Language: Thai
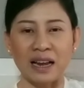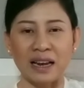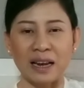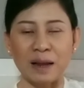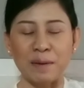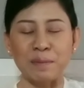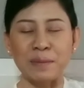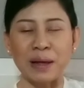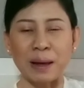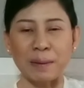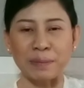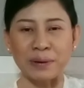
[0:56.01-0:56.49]

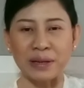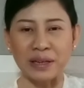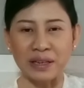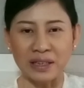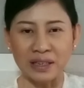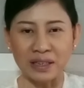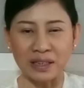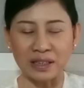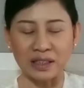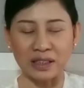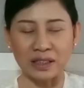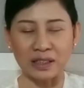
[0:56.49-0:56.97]
ลำดับที่
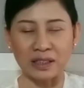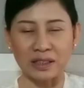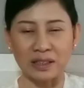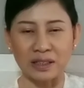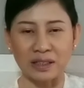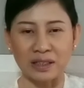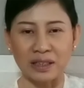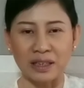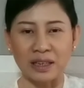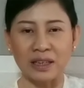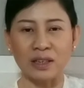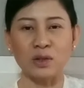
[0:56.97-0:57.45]

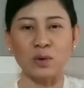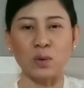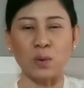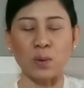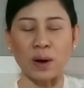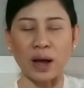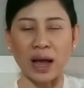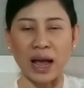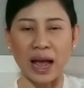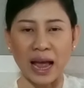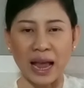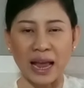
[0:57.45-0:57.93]
1ยิ่งสุข
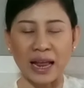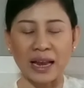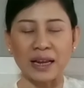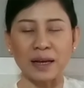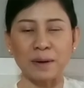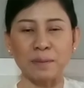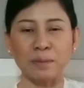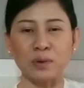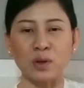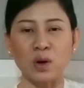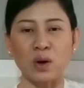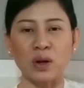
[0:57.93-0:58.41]
ให้
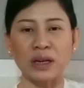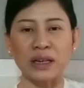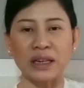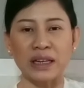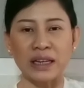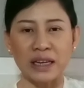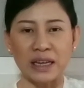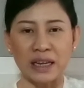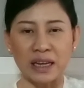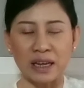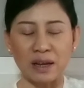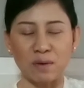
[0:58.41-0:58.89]
เริ่มต้น
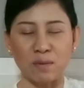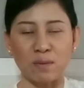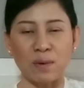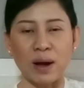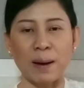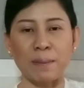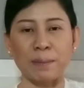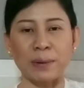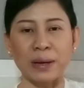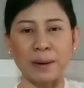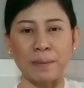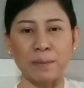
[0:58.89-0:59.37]
ที่ค
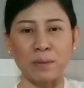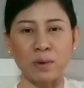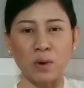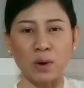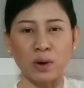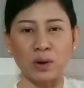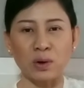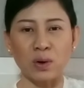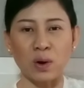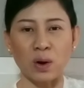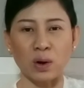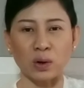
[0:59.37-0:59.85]
วามเข้ม
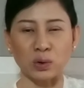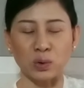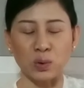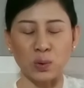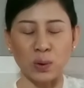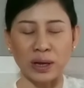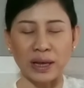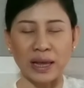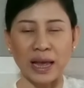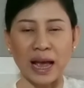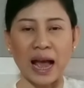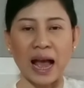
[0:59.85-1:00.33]
ข้นของตั
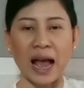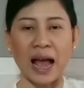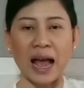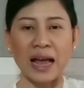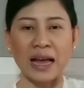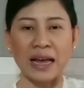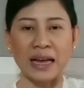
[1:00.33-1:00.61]
วยา